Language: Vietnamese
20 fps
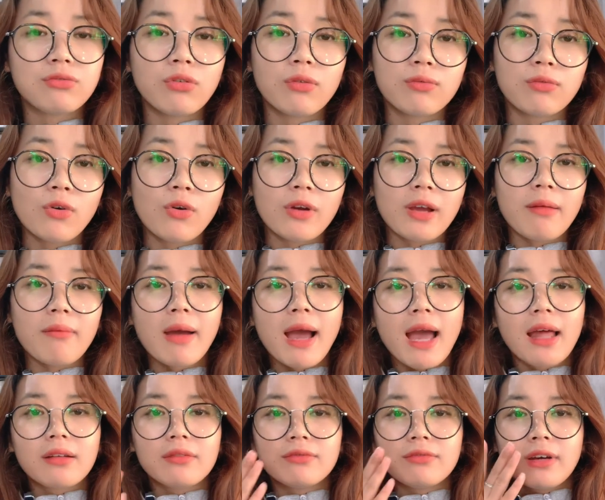phục vụ các
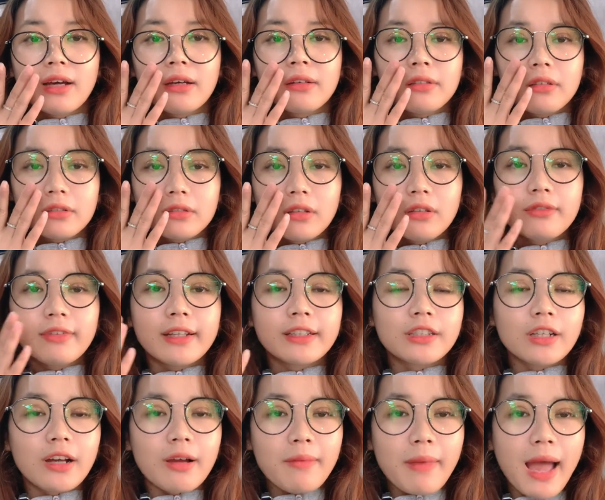bạn và được tư vấn
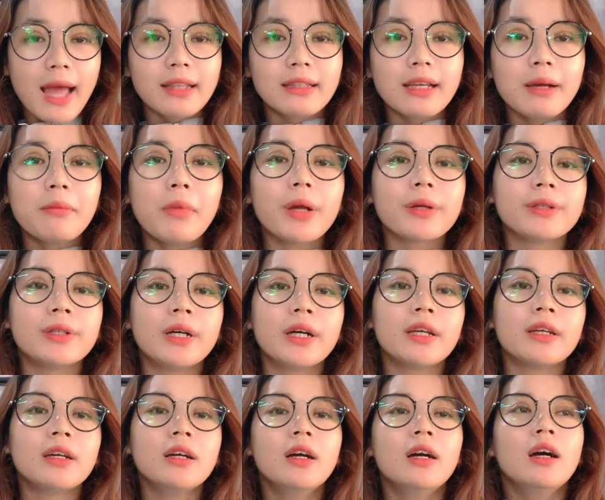cho các bạn nhé mọi người
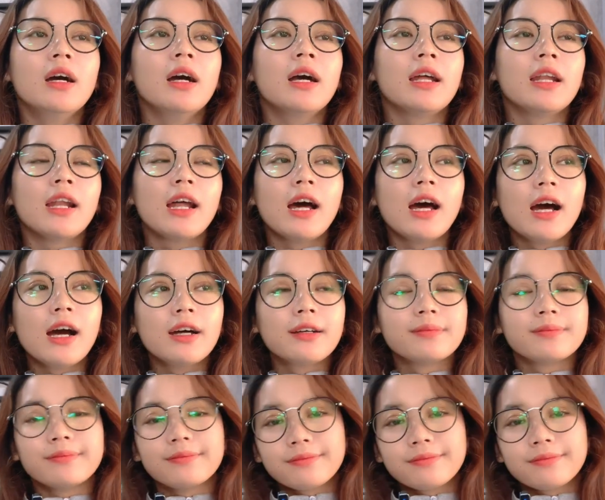đó